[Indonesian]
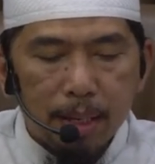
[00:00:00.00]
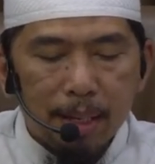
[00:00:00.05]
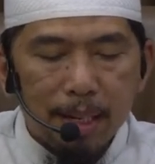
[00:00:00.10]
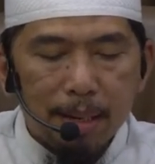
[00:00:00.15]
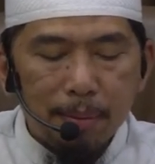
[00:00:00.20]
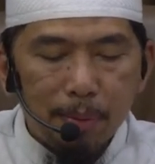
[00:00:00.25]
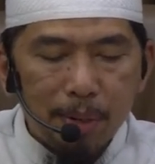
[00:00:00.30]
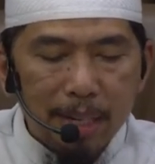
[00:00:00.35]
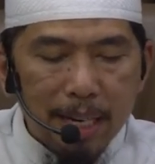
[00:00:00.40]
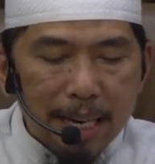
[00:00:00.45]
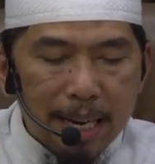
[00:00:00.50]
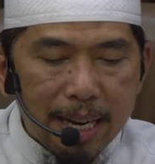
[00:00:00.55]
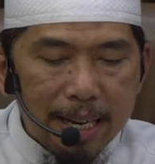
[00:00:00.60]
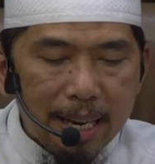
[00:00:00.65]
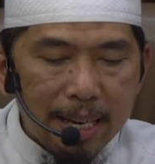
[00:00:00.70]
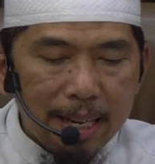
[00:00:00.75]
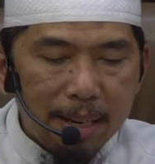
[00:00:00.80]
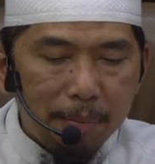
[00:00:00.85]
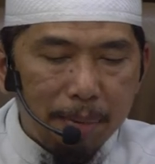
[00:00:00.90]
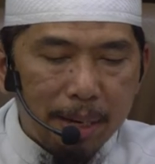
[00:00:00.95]
Kemudian
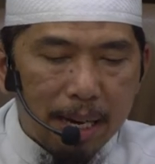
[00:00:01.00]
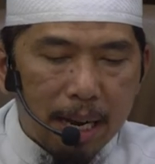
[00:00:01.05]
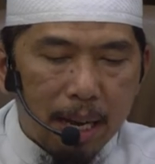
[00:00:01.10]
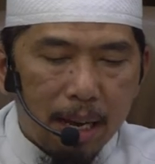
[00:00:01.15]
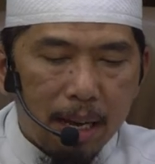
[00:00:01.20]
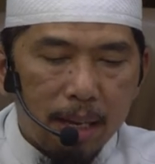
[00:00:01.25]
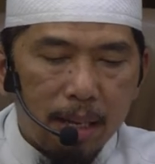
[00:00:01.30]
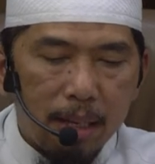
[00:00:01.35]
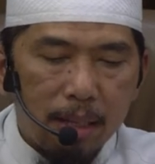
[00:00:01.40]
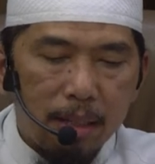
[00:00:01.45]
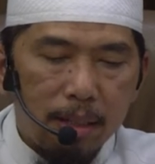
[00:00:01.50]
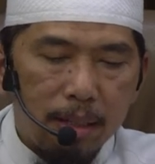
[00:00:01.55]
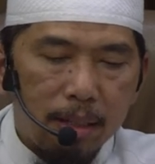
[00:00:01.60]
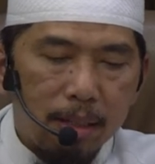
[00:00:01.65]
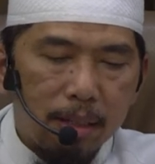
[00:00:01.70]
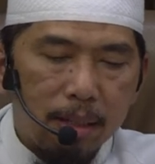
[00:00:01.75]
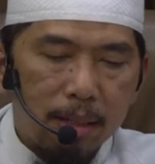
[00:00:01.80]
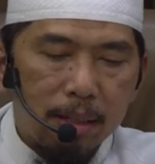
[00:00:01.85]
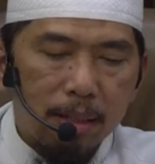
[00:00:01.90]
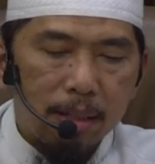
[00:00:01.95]
ayahnya bilang,
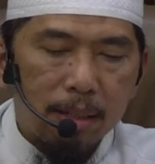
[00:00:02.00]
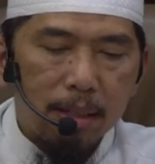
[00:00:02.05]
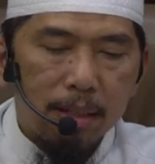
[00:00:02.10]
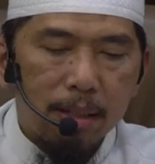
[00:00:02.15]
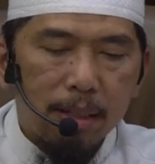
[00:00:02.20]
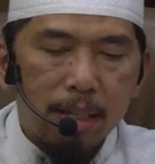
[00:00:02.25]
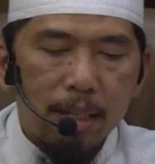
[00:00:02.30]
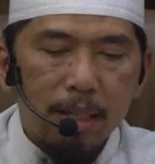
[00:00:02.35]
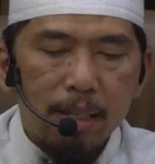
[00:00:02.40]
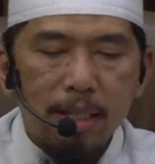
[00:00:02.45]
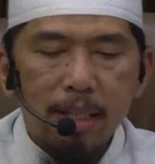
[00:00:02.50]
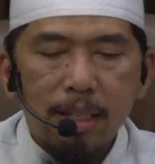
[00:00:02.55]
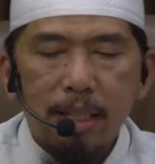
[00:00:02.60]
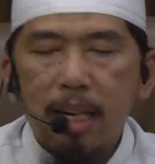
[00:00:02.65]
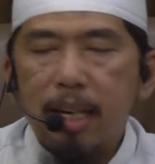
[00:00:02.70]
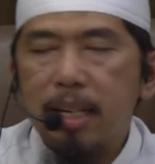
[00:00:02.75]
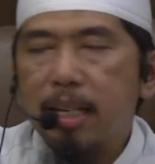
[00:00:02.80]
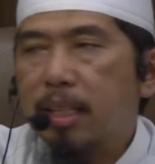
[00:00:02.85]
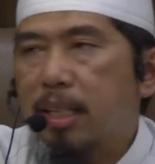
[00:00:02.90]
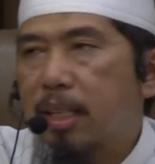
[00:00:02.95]
ya
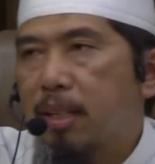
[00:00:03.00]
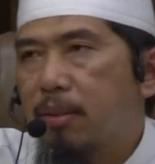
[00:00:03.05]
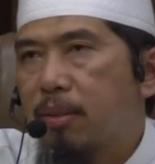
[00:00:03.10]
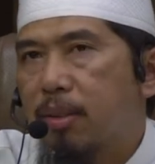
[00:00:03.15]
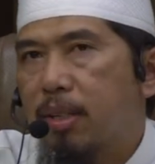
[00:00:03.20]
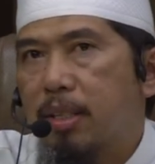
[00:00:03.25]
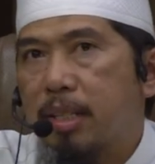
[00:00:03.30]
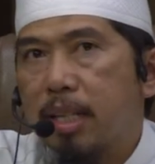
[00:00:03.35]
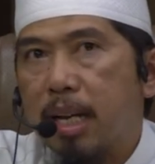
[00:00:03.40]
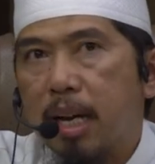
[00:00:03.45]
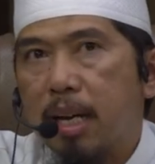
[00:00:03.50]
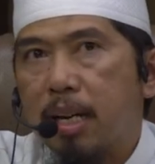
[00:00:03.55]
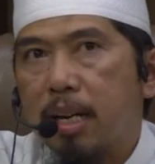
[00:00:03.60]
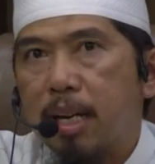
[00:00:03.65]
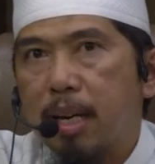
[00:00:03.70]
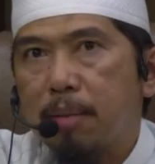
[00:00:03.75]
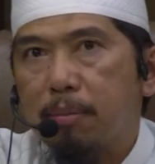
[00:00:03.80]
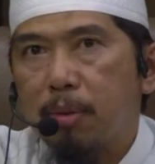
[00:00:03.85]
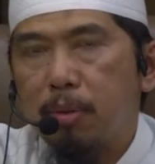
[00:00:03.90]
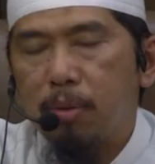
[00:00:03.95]
setelah ditegur jangan
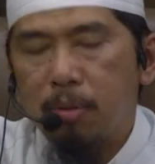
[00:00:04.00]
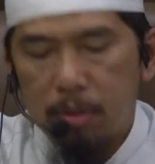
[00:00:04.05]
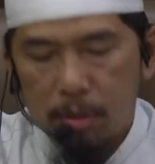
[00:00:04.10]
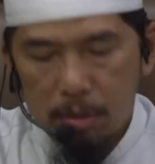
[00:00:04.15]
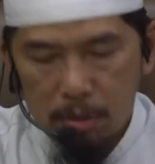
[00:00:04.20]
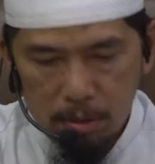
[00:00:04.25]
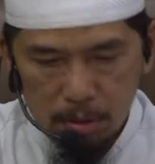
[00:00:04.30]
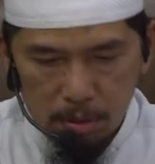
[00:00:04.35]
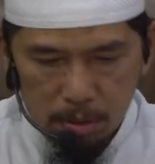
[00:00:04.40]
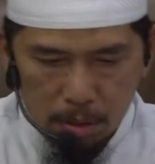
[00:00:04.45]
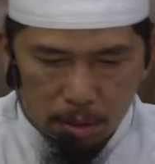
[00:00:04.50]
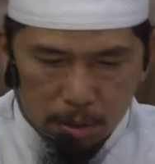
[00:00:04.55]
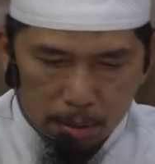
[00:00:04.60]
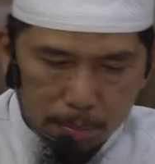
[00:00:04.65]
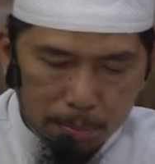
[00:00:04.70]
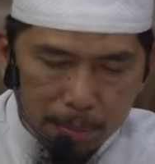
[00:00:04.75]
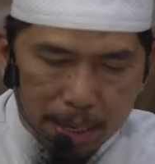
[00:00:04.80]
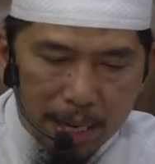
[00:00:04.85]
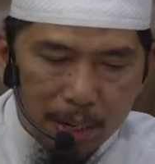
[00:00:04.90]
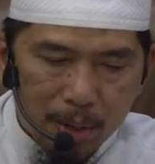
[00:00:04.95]
kamu
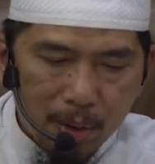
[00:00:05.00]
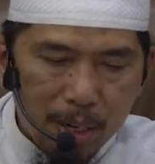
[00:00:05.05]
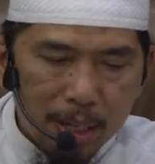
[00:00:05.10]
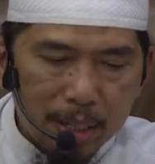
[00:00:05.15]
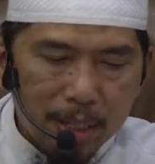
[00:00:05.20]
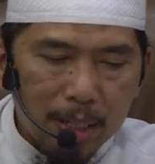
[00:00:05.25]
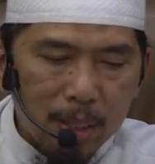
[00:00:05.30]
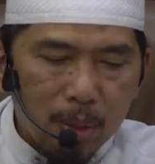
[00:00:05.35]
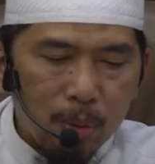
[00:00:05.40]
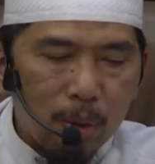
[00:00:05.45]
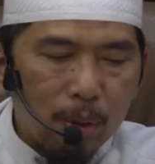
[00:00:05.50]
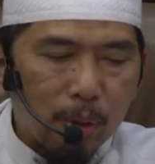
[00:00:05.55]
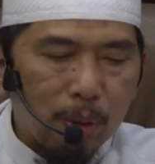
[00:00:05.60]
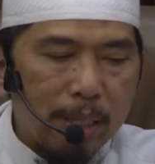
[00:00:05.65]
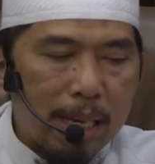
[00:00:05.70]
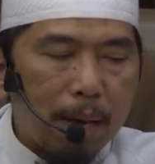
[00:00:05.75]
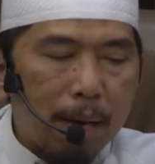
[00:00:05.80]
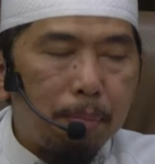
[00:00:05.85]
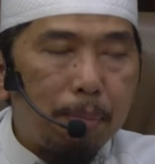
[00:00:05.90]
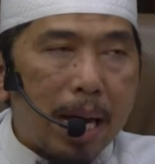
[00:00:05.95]
melakukan sesuatu
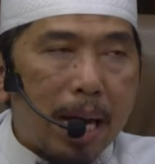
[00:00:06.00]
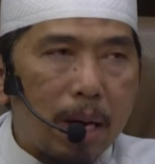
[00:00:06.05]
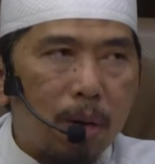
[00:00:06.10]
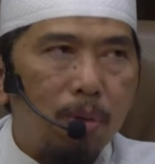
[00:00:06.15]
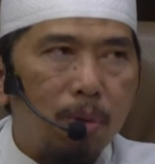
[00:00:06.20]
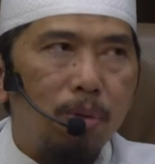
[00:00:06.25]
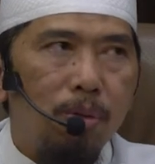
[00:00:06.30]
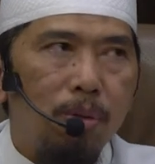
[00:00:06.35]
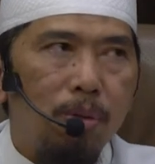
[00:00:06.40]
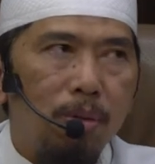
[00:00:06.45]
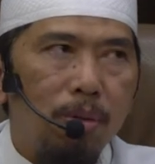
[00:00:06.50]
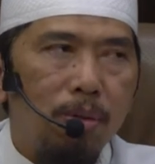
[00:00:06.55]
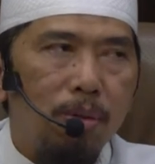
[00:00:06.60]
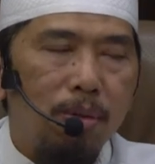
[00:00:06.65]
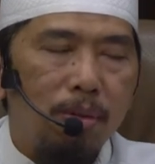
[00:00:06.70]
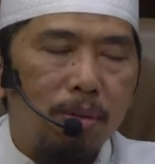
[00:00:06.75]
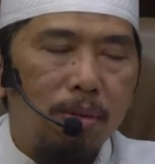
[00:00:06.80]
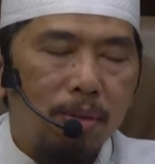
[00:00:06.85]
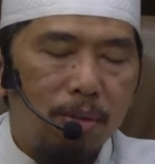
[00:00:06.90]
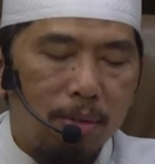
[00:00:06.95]
yang baru
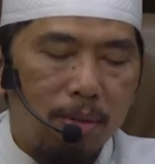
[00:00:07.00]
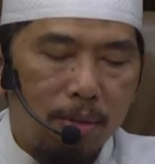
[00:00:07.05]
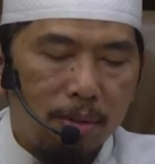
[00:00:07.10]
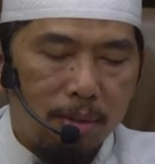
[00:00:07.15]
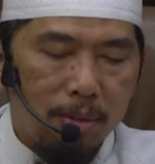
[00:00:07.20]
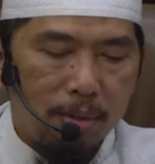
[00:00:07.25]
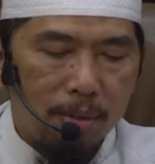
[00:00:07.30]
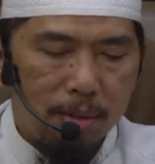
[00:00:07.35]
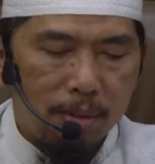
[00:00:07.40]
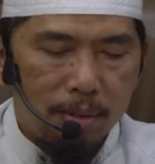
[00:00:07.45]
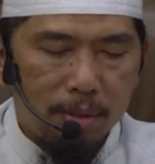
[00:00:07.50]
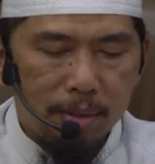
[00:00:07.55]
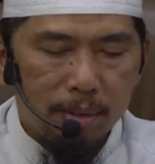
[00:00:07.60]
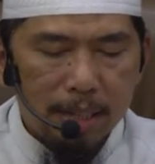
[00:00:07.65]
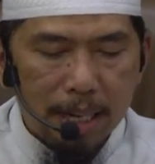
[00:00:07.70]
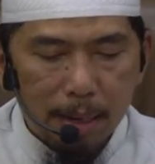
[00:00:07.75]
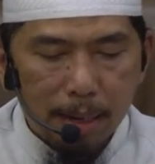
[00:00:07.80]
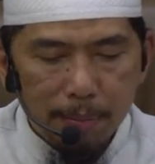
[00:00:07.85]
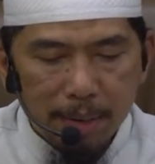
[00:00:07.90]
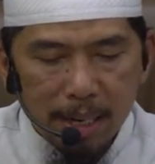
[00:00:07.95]

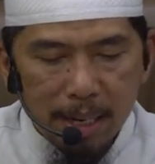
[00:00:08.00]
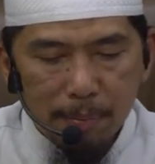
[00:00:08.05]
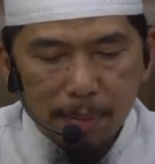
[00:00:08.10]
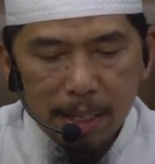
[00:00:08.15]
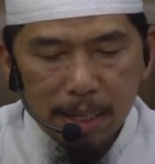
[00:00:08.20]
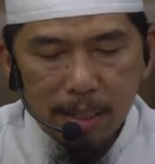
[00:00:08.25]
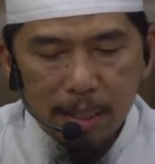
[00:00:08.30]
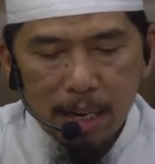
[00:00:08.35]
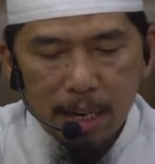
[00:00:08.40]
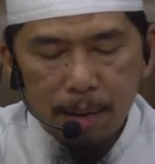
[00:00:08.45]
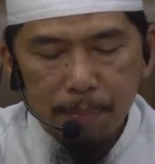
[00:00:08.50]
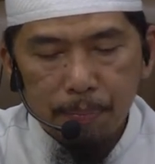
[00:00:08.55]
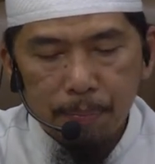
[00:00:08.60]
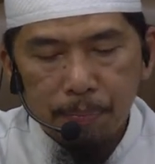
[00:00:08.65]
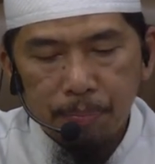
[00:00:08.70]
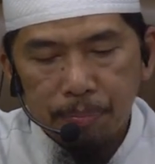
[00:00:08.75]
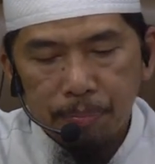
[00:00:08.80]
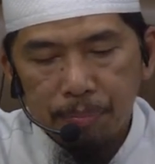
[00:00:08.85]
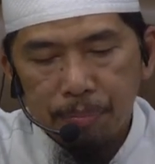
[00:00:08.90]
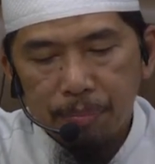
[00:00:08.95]
dalam agama Islam
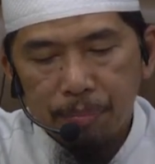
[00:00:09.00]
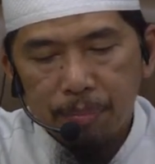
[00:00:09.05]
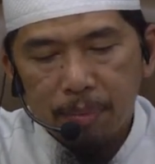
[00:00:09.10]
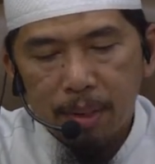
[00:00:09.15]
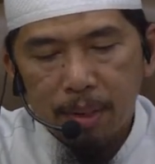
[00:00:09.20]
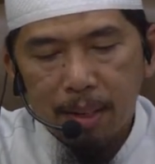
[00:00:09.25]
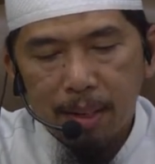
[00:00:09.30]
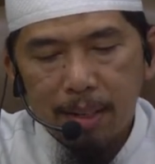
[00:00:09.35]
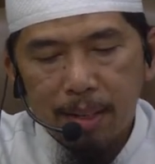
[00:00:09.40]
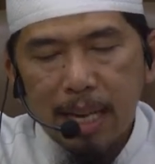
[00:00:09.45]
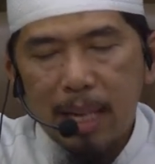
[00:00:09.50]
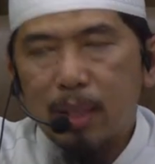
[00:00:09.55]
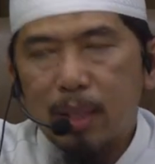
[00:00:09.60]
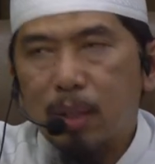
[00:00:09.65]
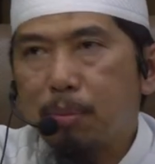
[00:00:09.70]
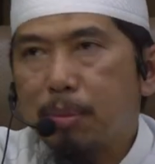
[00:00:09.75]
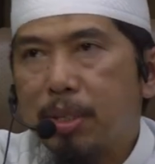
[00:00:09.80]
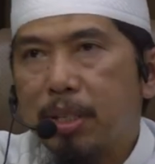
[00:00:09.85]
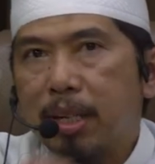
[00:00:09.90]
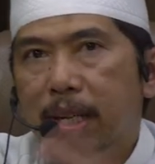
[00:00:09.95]

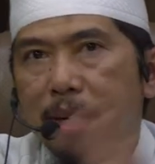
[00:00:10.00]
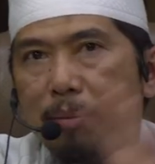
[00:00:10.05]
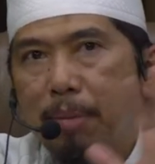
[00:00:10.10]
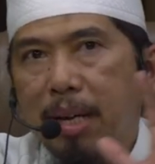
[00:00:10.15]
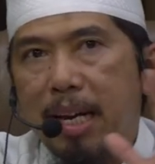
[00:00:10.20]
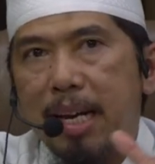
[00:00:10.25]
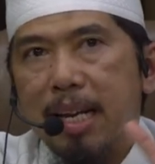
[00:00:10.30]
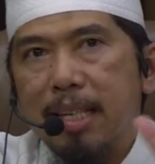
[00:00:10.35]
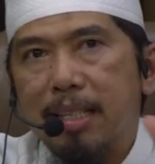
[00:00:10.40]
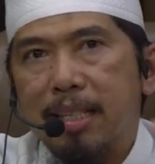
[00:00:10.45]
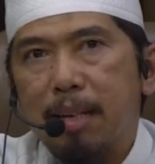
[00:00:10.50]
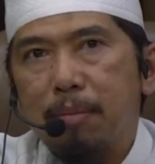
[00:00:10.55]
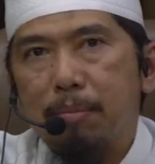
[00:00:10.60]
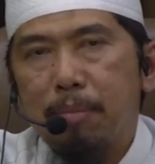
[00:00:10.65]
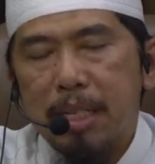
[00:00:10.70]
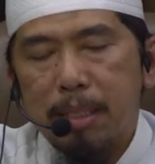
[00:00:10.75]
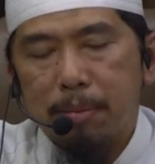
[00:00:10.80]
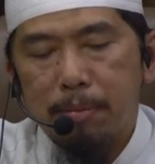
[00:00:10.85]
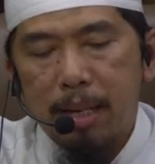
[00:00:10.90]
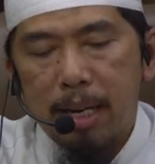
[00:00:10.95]
yaitu mengeraskan
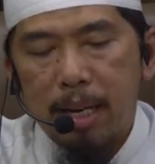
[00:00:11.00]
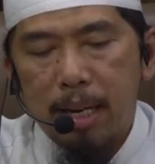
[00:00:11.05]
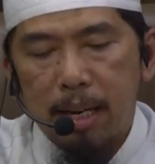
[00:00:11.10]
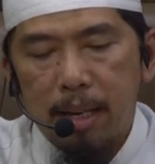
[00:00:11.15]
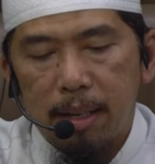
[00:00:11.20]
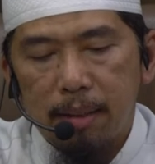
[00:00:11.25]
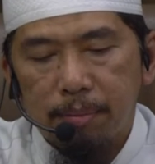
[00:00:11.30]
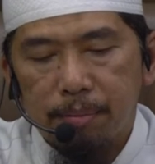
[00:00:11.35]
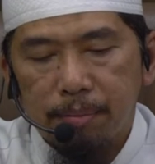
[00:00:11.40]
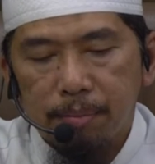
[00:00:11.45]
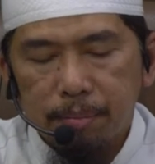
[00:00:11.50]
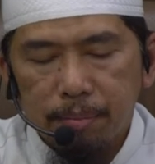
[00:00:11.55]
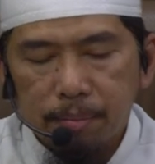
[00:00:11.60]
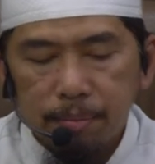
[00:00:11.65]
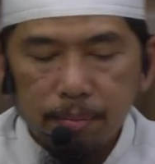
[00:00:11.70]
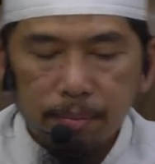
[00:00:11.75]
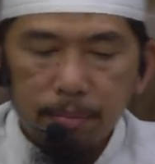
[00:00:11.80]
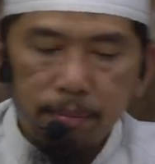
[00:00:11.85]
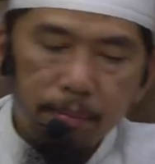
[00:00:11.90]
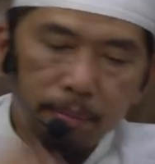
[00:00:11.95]
basmalah.
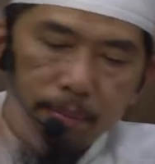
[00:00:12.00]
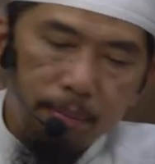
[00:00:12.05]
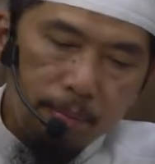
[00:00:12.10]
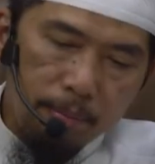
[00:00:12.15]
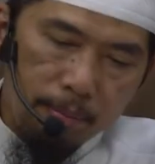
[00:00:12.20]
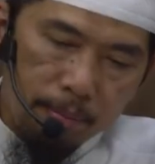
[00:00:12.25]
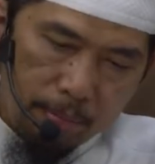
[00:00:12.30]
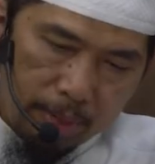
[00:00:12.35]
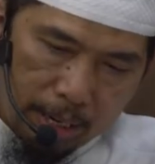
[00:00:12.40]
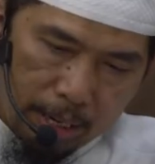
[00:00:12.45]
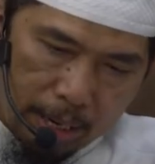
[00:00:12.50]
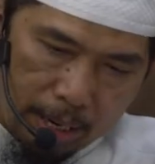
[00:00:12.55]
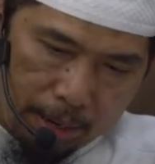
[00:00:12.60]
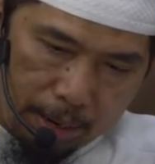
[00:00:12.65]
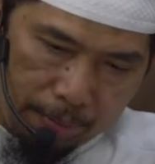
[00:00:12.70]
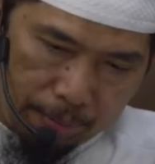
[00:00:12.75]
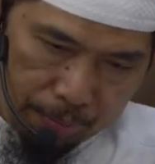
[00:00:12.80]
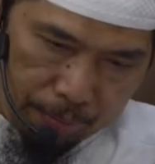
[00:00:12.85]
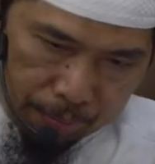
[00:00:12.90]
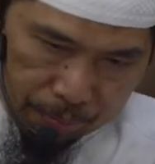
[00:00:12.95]

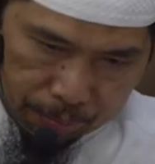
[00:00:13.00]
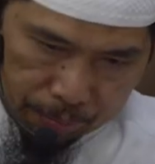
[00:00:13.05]
Iya.